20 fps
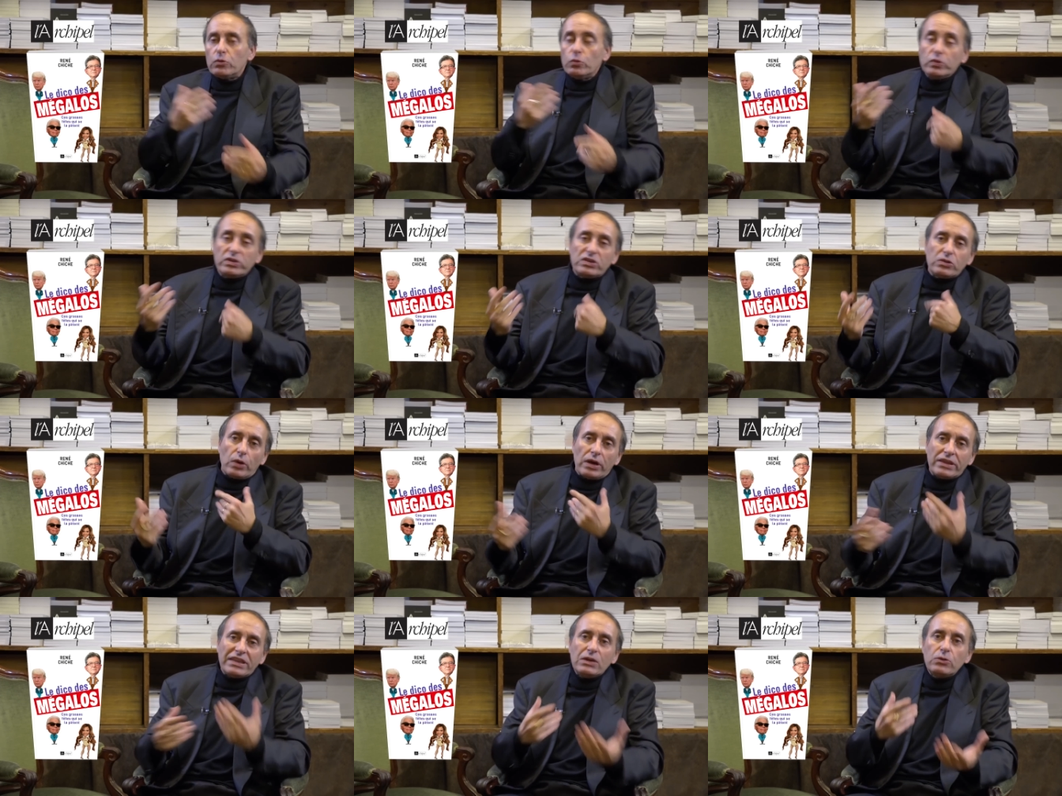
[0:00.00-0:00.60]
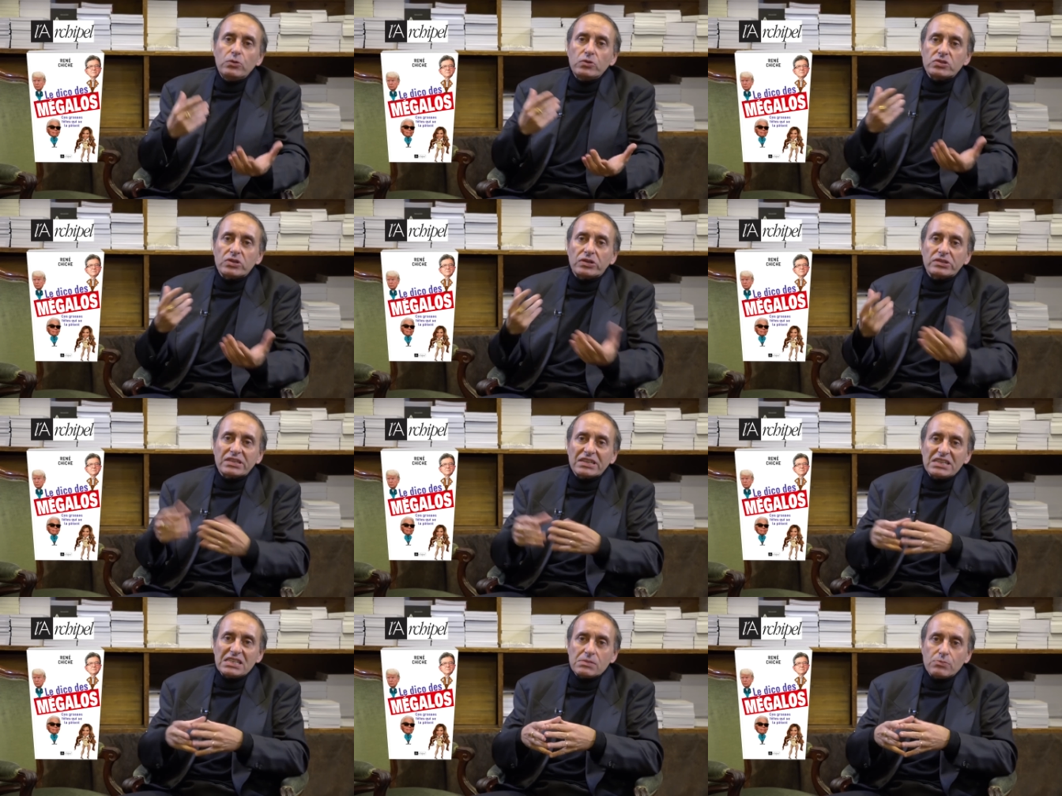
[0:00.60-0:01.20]
ou qui ont un
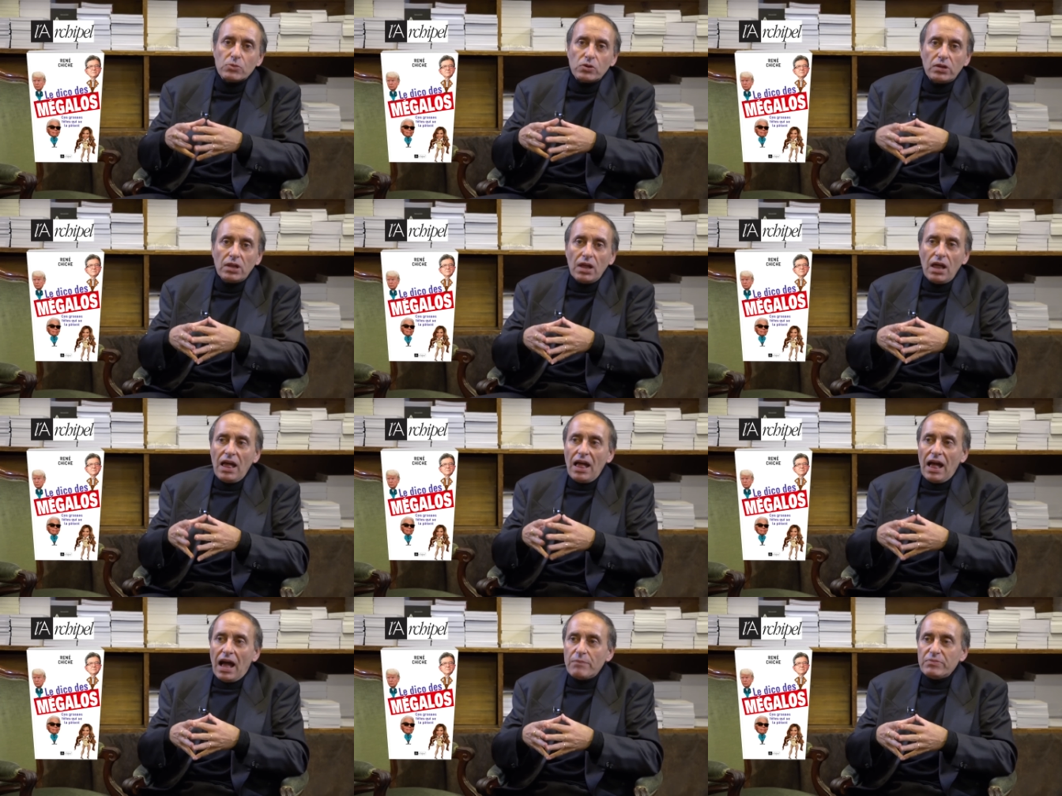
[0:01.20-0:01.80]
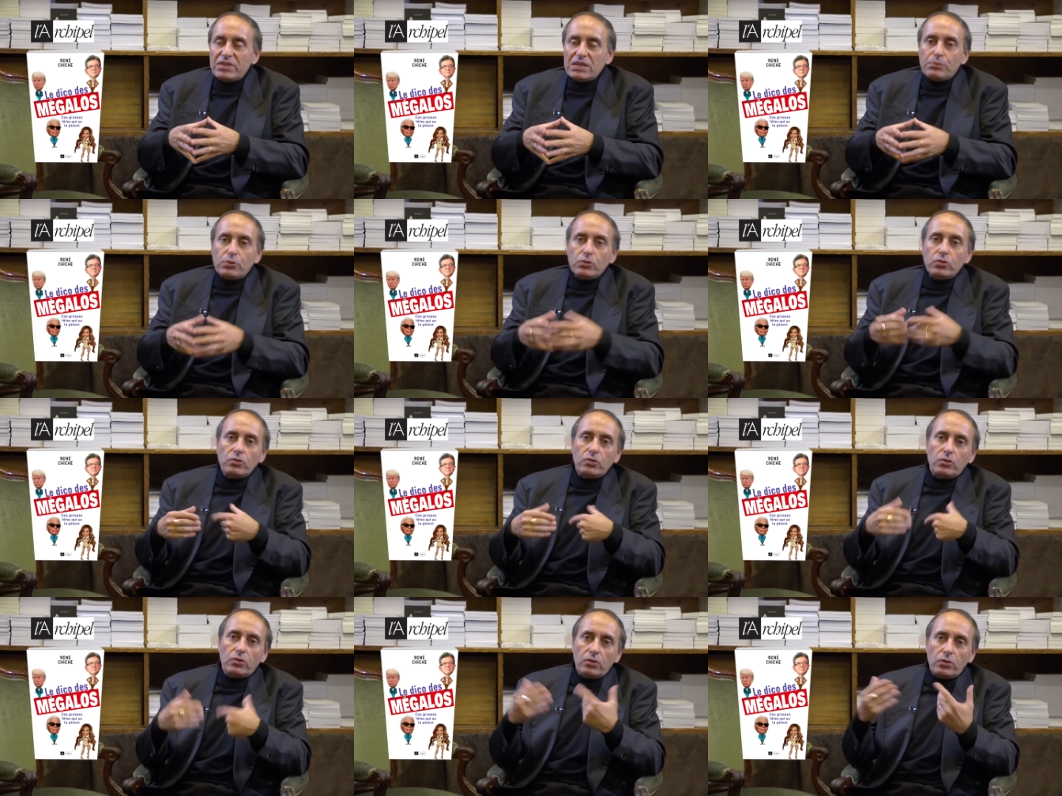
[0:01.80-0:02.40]
égocentrisme un petit
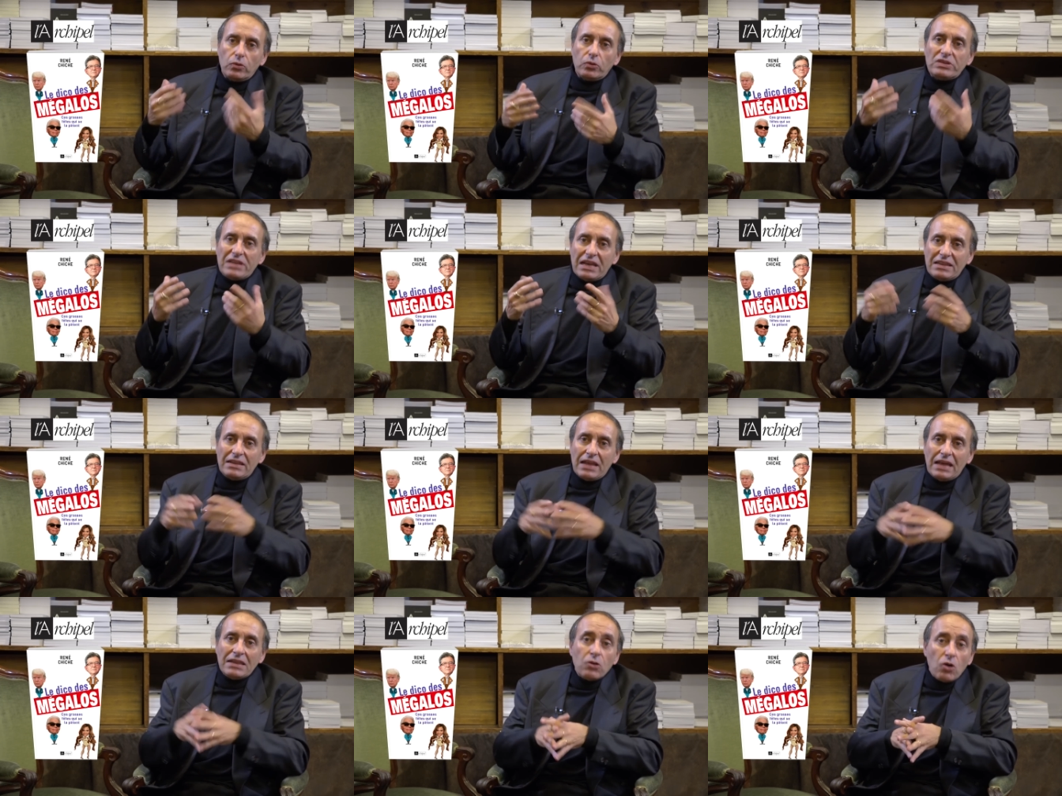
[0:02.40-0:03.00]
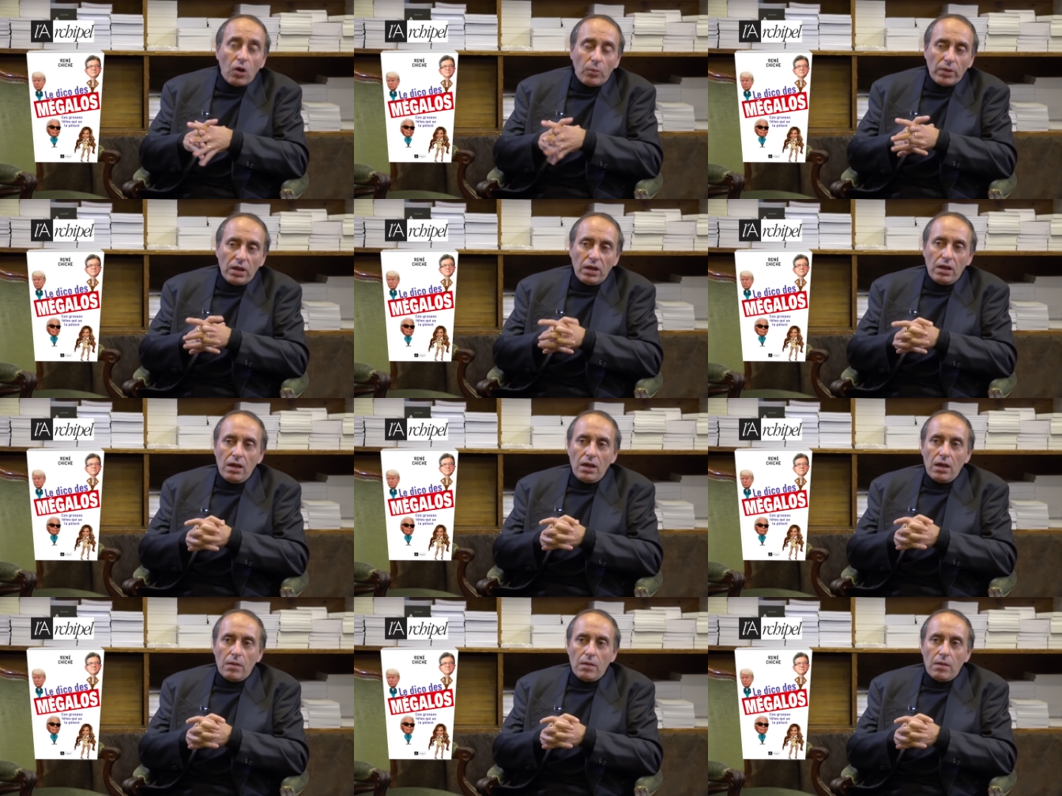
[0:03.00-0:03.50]
peu au-delà de la norme,